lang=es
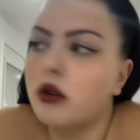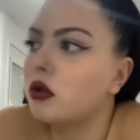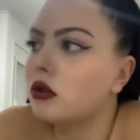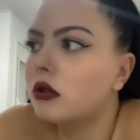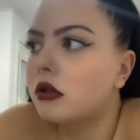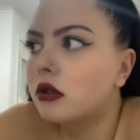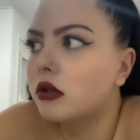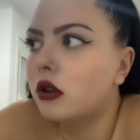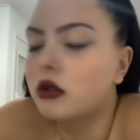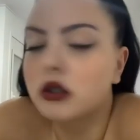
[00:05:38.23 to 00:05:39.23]
Pero el otro no, el
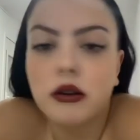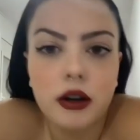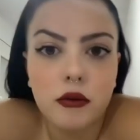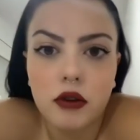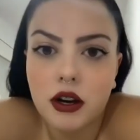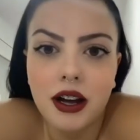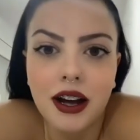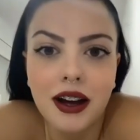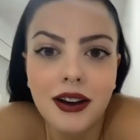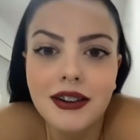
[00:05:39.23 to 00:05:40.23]
otro no estaba
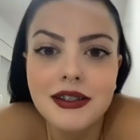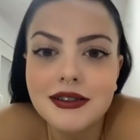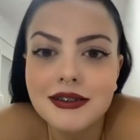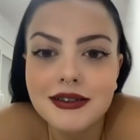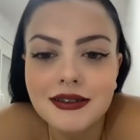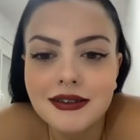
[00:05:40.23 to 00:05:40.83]
rebajado.